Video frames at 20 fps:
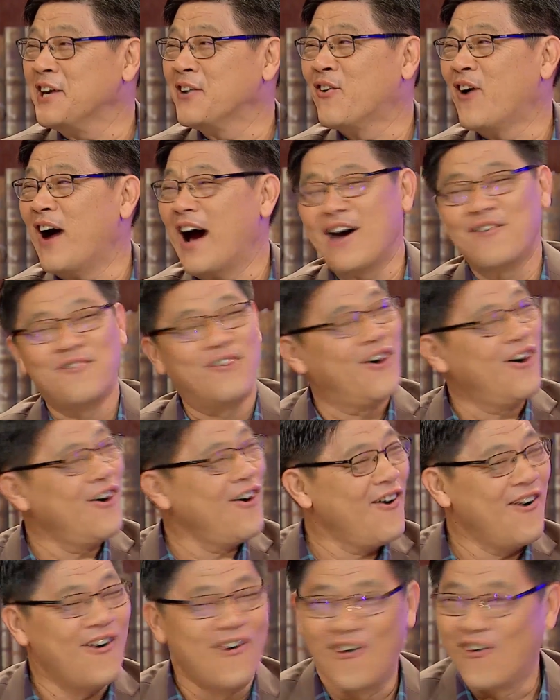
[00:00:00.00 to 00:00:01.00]
ตีควา
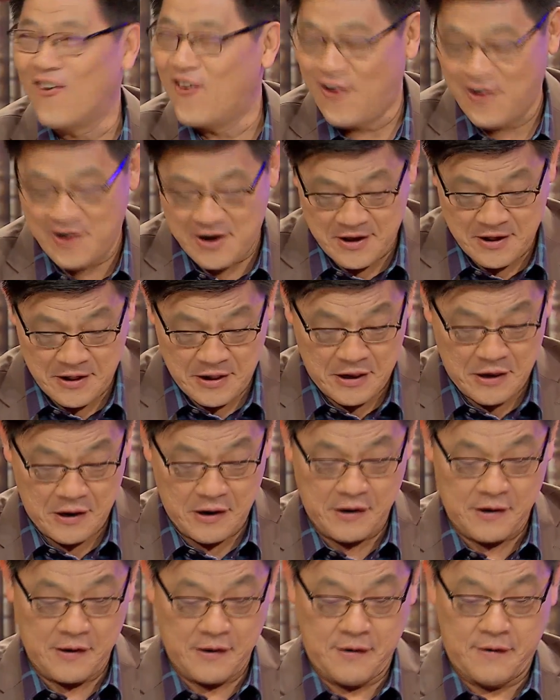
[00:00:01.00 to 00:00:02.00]
มที่คุณศิ
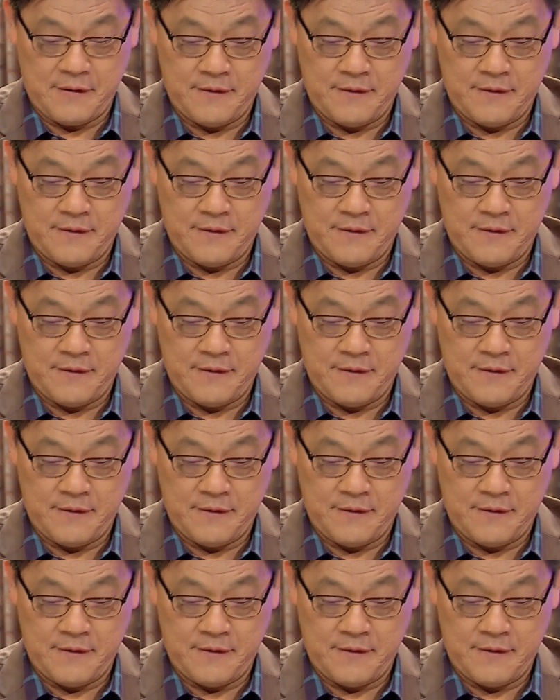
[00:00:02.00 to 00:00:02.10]
ระ